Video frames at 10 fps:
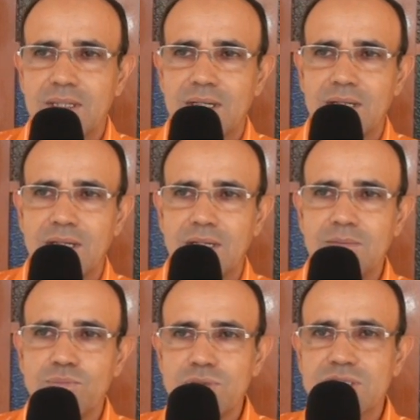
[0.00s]
é,
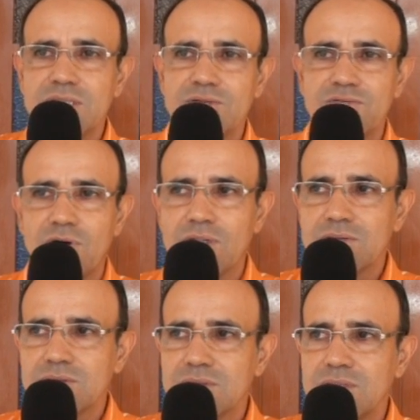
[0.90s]
em busca de
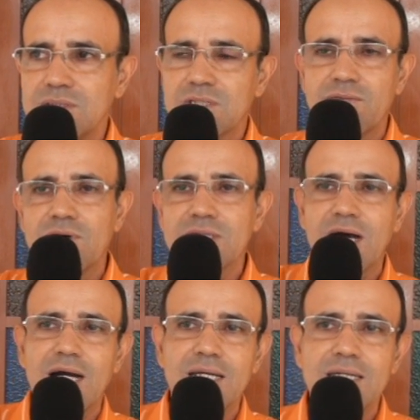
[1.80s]
votos e só
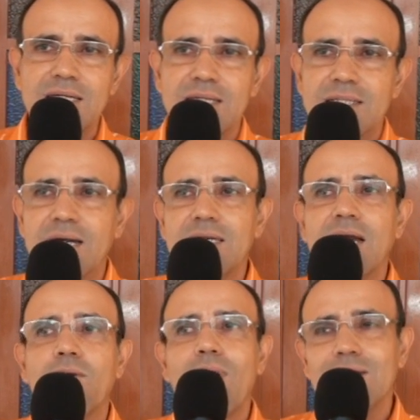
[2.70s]
votarem daqui
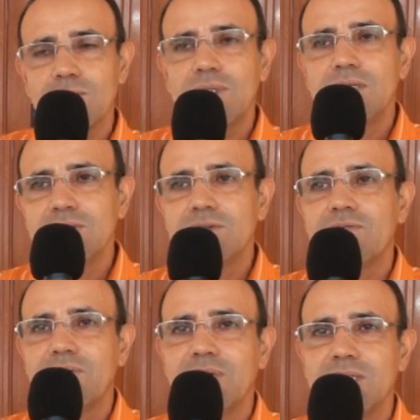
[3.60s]
a quatro anos
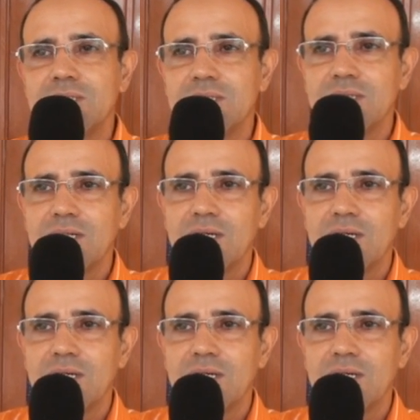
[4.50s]
novamente.